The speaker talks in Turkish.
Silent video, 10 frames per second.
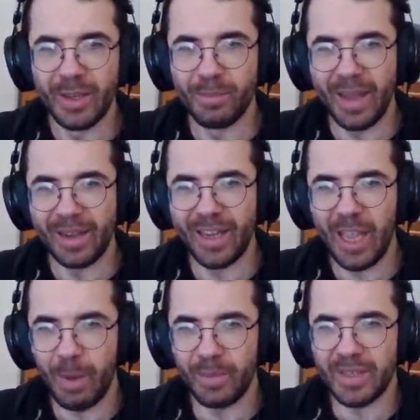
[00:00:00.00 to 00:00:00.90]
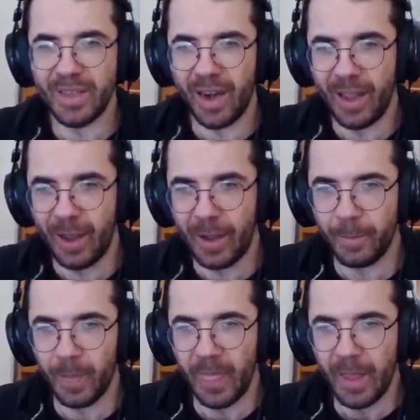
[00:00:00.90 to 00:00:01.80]
Ben kıyamam ki sana.
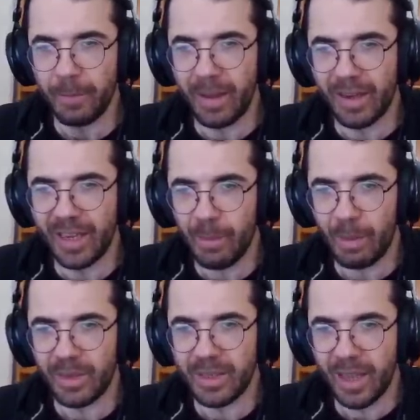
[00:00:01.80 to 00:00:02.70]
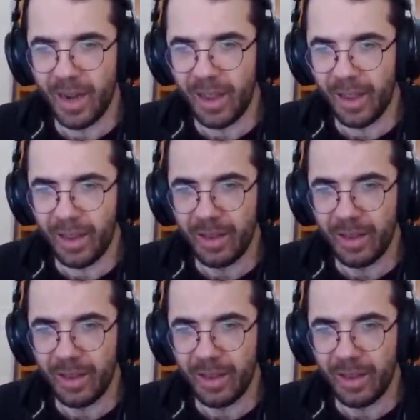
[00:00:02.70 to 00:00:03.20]
Ben kıyamam ki sana.